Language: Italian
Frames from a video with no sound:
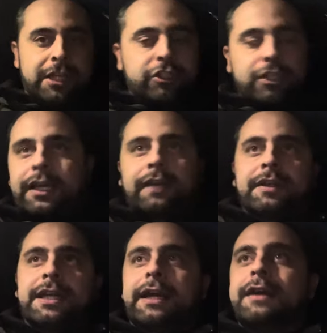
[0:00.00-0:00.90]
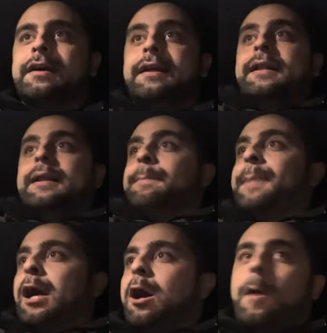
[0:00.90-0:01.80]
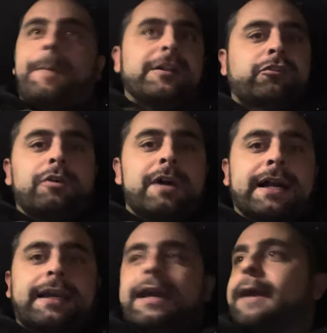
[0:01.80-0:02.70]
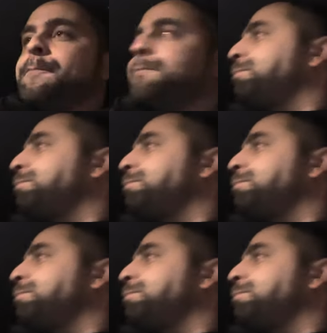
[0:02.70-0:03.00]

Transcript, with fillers: c'è da rivedere, però penso anche